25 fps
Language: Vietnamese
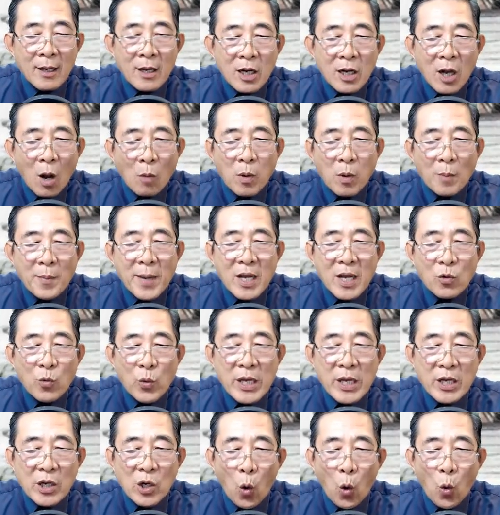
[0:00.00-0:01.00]
không có biết
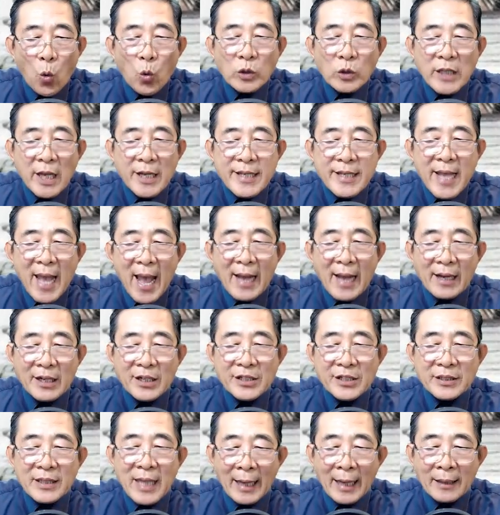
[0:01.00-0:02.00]
quy củ của thế gia
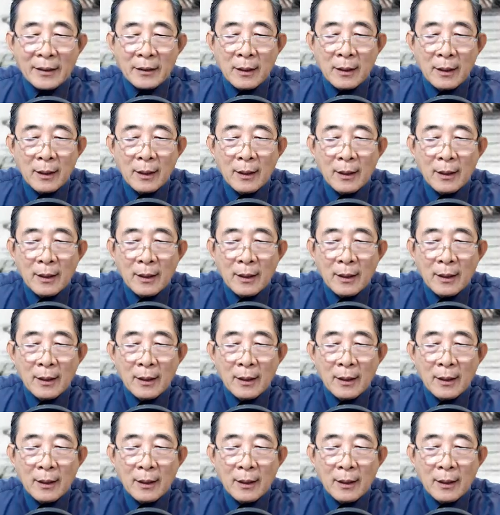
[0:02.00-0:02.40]
kinh thành.